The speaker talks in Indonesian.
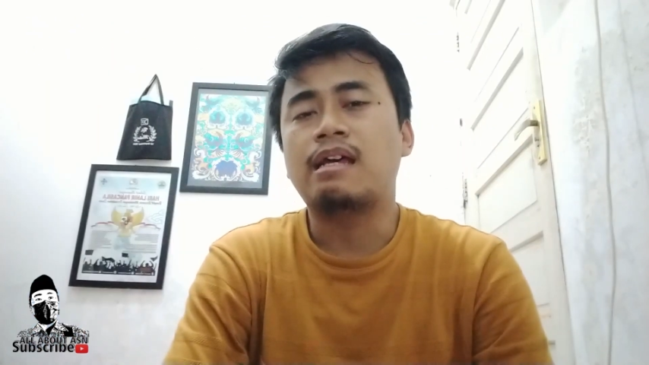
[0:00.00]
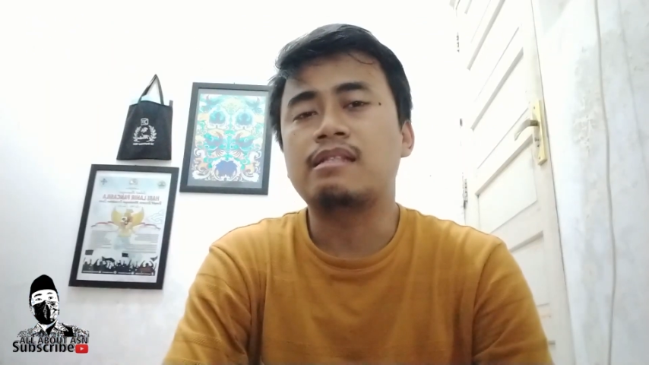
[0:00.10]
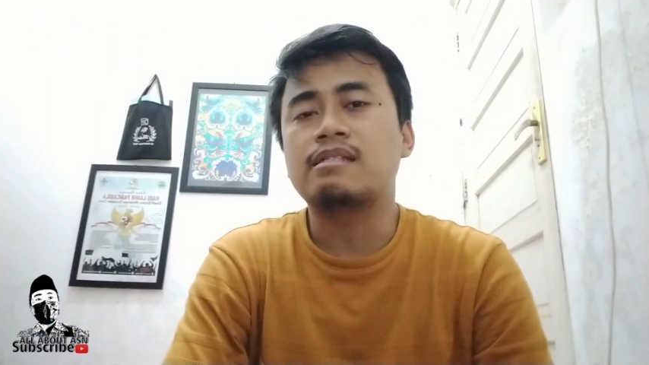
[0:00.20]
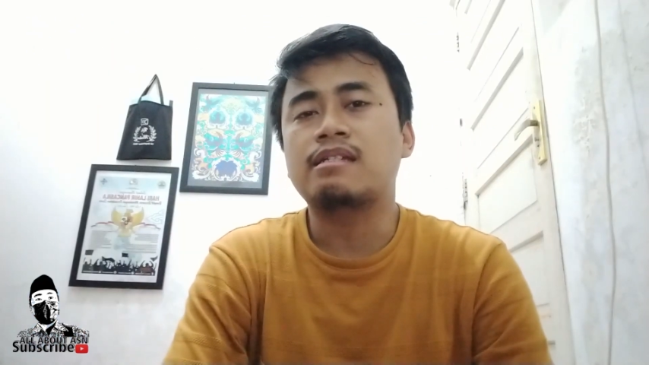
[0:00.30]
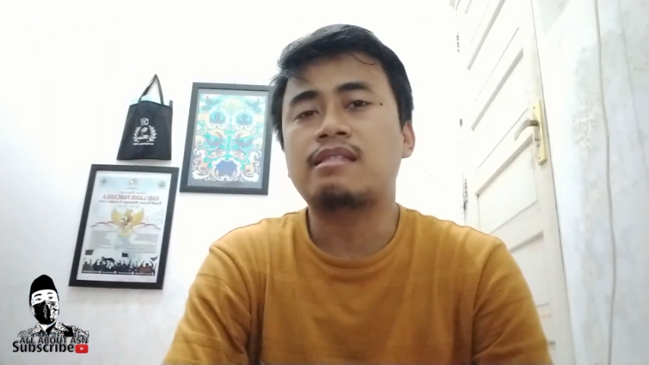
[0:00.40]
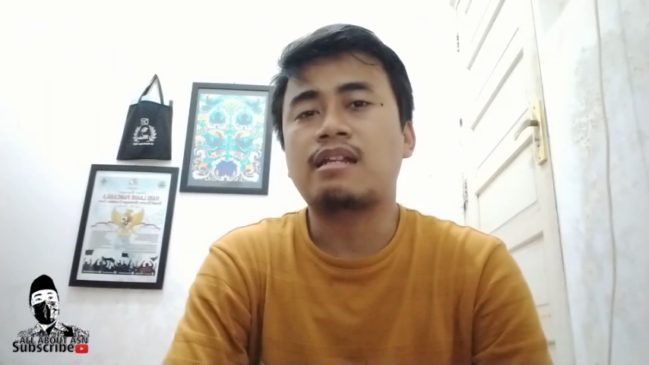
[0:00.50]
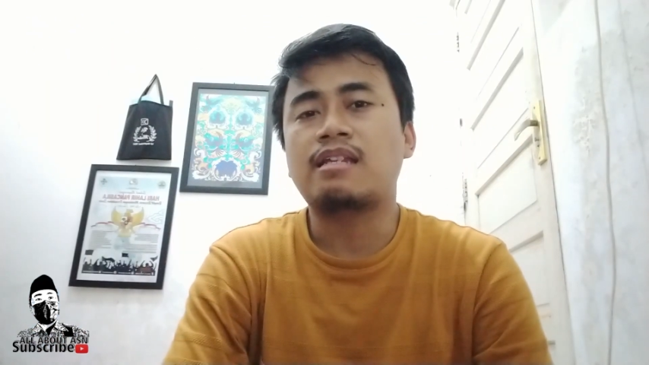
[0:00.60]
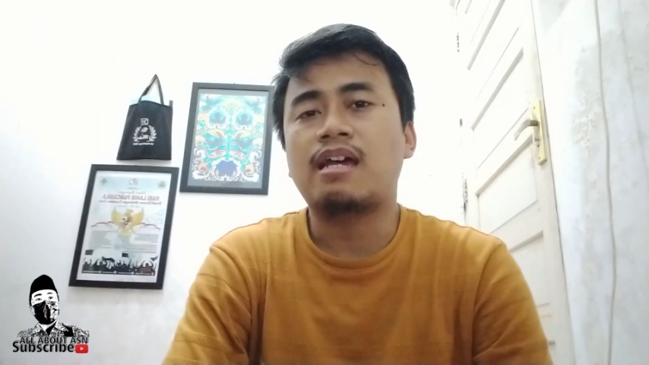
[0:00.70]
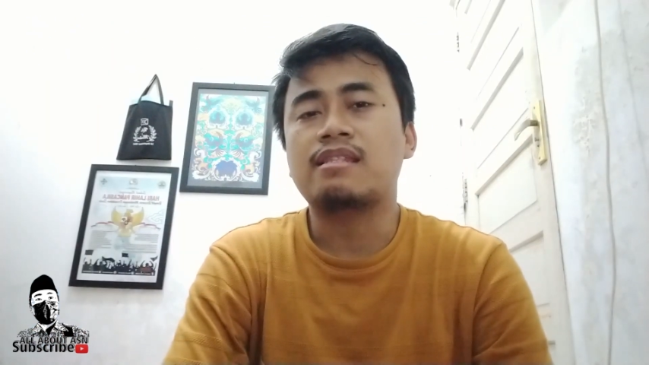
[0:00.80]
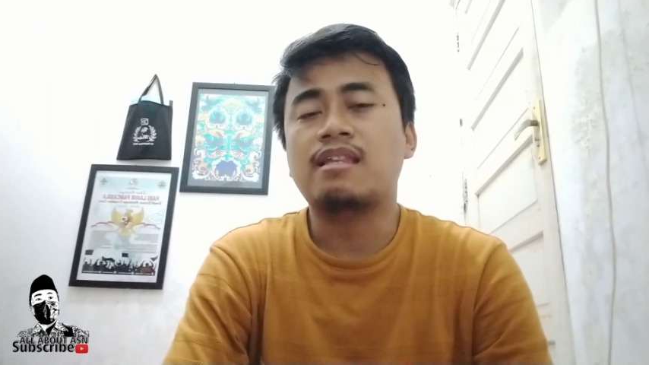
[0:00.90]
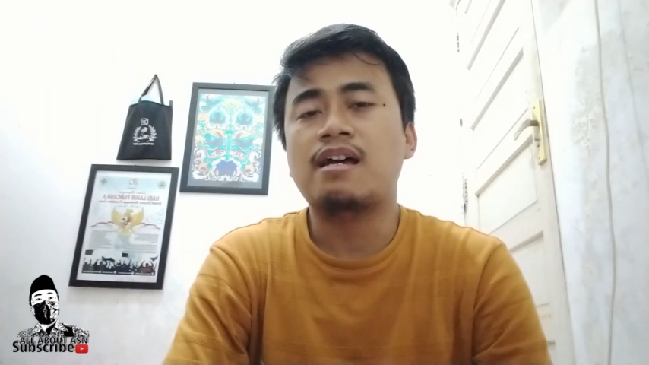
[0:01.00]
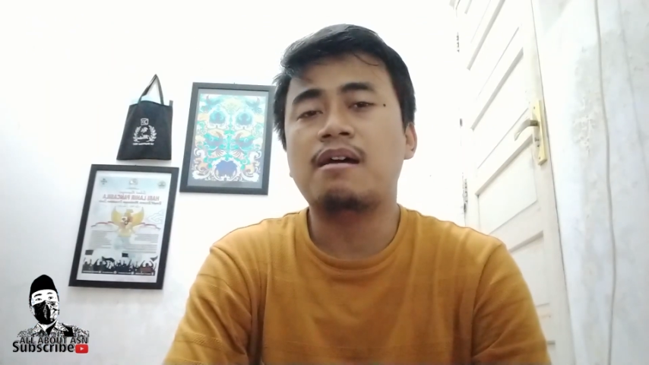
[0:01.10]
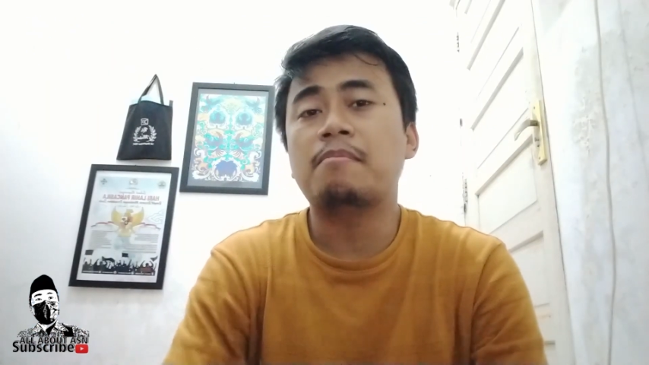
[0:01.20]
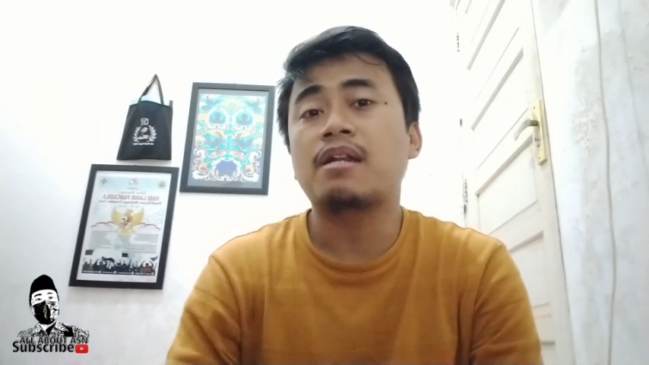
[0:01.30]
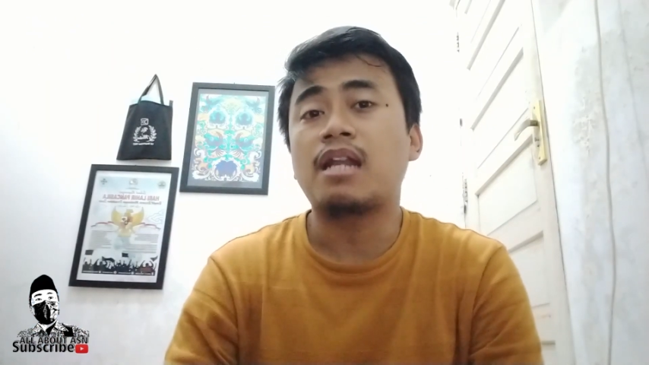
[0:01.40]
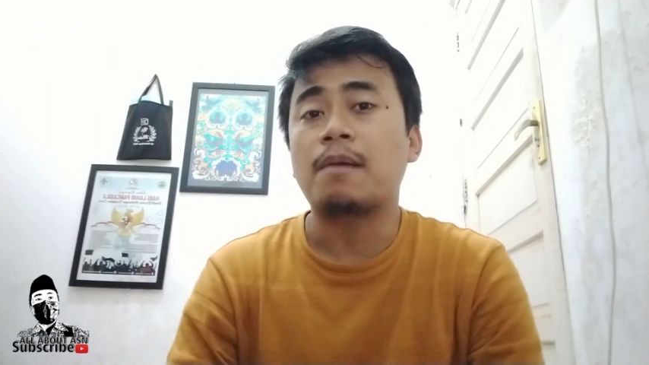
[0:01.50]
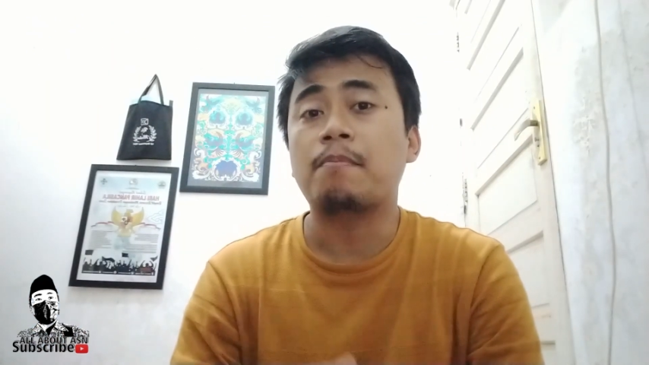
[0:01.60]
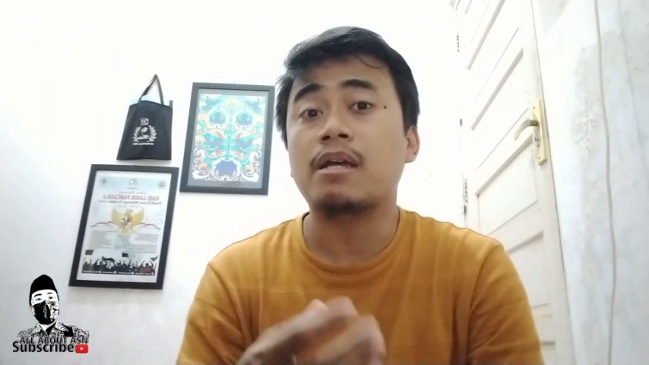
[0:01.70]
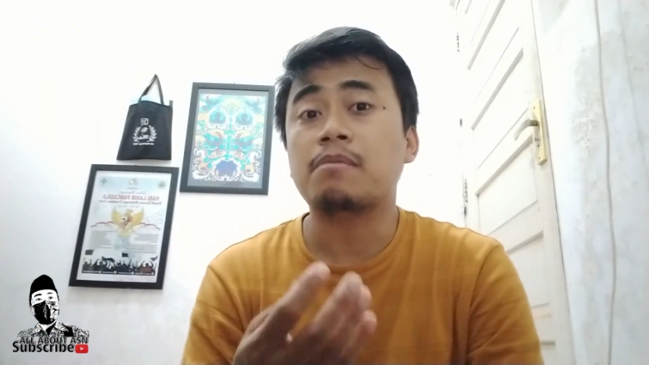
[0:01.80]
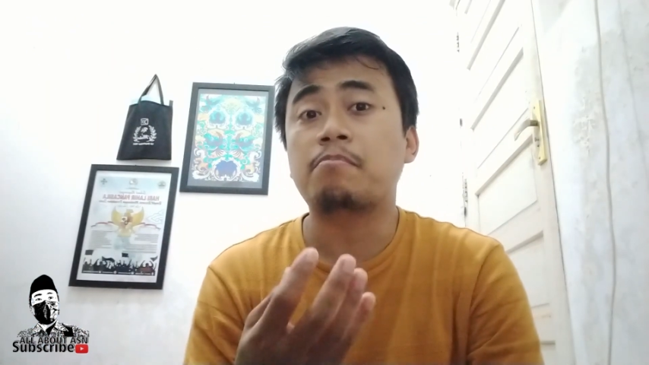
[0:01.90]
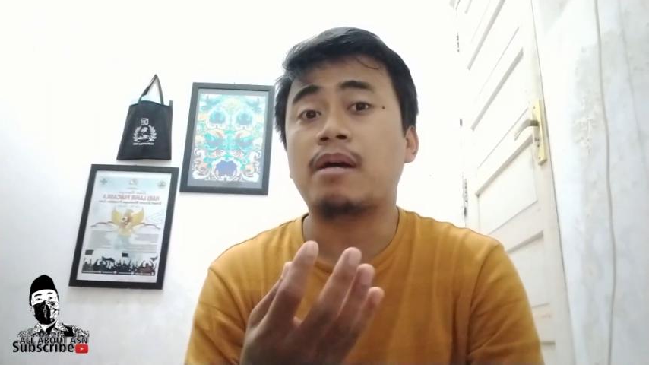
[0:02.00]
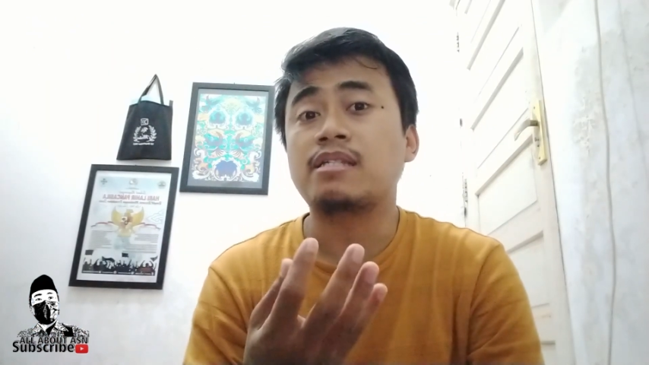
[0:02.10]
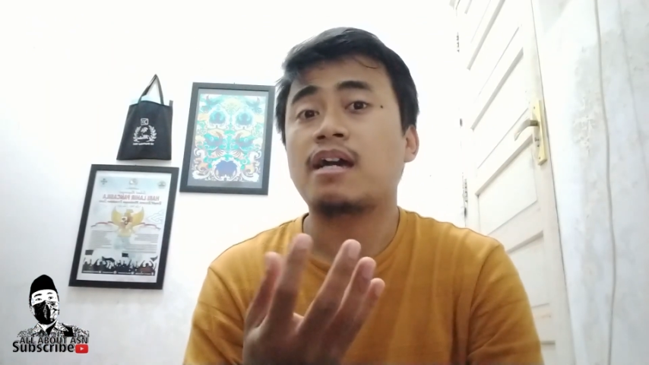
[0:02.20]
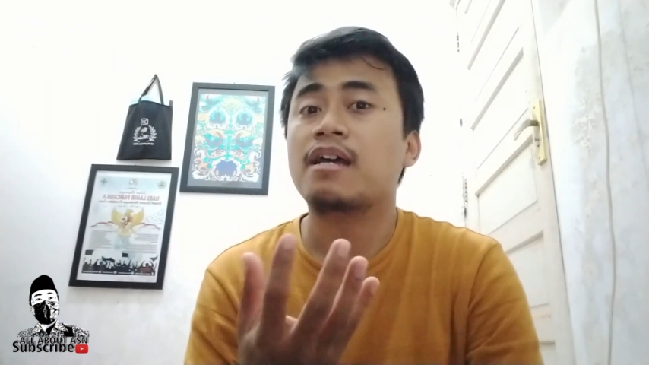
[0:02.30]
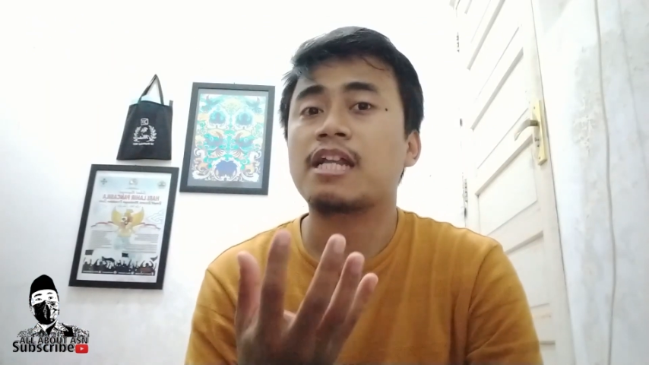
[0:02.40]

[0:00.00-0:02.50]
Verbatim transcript: Dan ternyata mendapat banyak